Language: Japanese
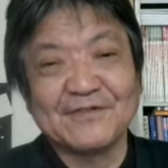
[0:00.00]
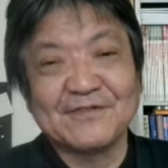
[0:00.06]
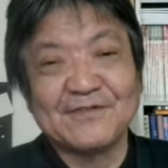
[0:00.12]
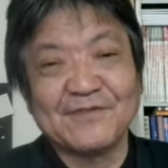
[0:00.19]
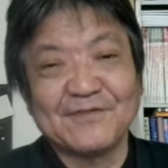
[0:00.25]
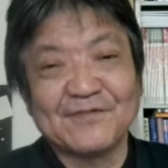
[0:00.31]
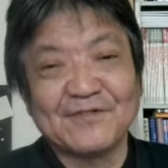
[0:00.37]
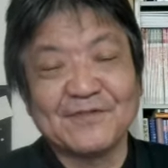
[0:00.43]
う
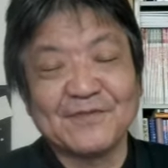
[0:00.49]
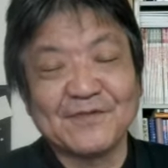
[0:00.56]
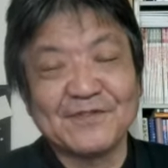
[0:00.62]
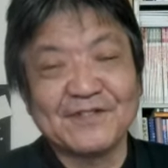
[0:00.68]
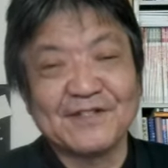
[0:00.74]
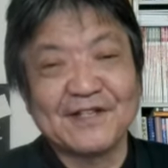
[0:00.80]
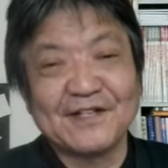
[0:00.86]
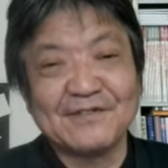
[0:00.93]
方向に持っ
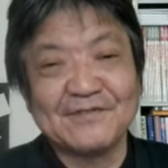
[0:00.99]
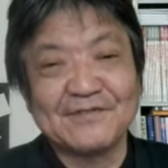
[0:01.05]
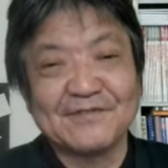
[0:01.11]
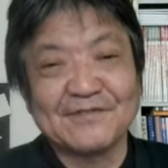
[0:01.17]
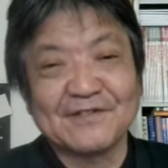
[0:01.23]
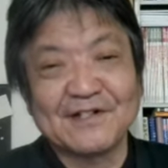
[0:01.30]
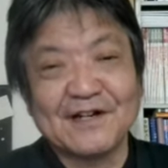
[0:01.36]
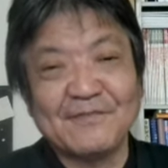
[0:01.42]
ていく
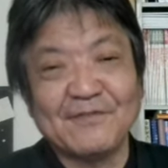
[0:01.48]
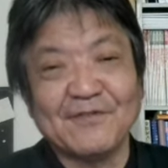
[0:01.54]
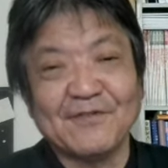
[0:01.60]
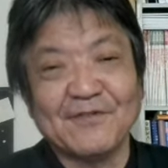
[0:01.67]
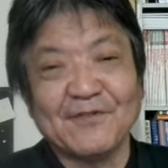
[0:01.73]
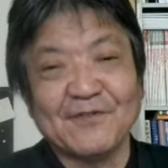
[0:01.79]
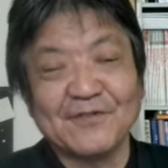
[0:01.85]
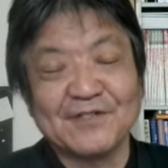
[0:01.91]
のか
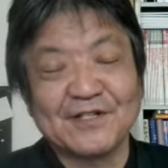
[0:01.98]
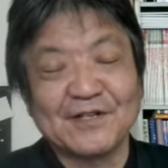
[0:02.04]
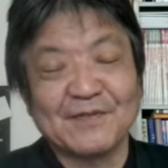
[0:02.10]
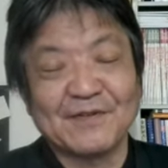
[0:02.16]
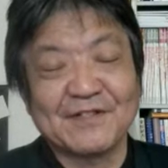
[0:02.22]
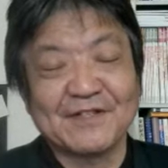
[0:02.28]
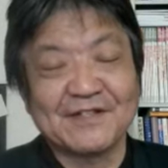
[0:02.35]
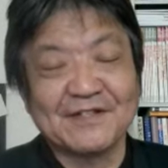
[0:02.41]
もし
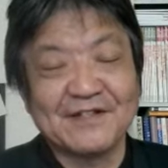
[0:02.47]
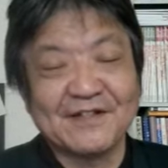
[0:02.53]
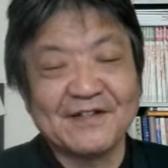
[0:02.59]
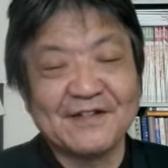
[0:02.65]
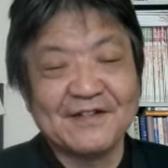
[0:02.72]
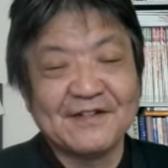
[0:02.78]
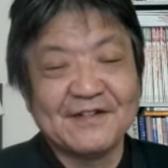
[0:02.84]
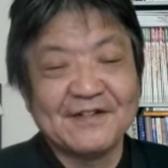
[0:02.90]
れませんね。